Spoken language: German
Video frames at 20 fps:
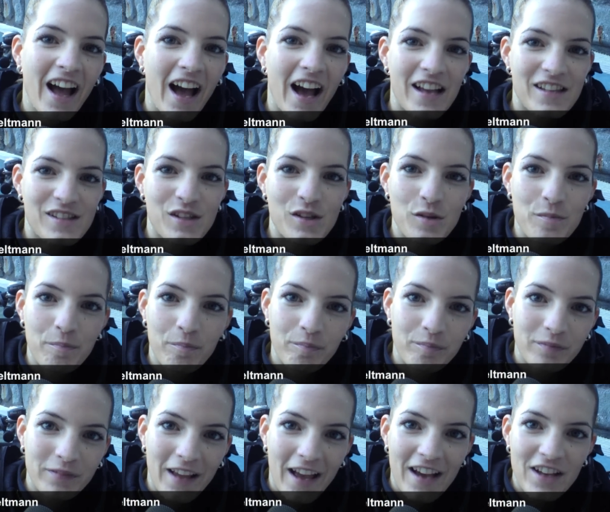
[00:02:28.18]
Also
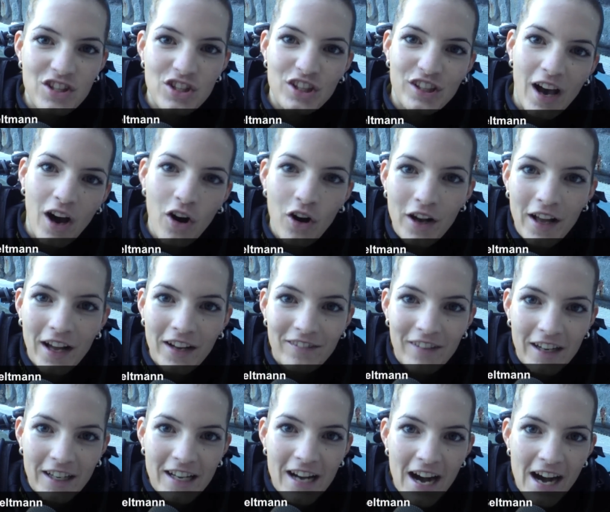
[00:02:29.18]
der erste Tauchgang
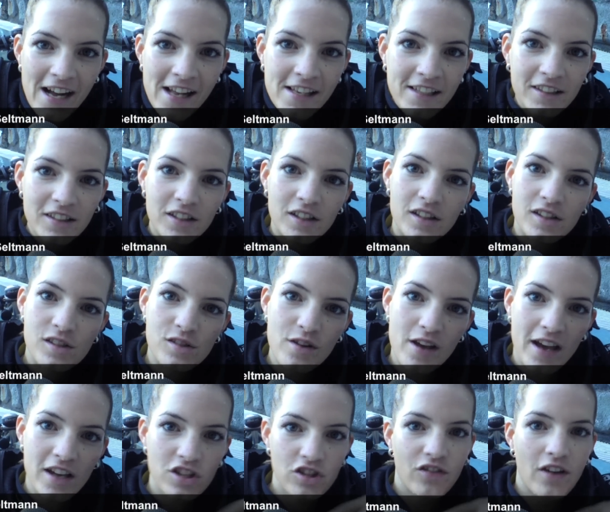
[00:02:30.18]
war kalt.
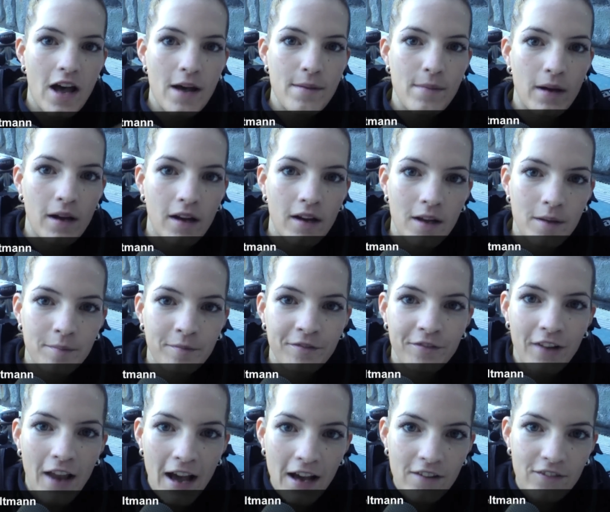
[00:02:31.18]
Zuerst waren wir im
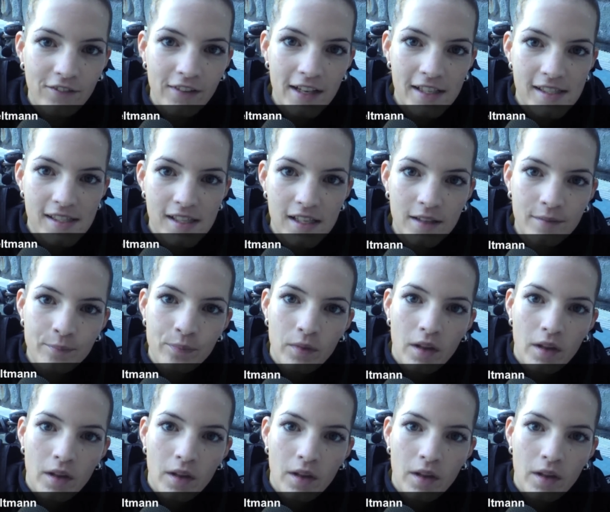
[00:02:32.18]
flachen Wasser.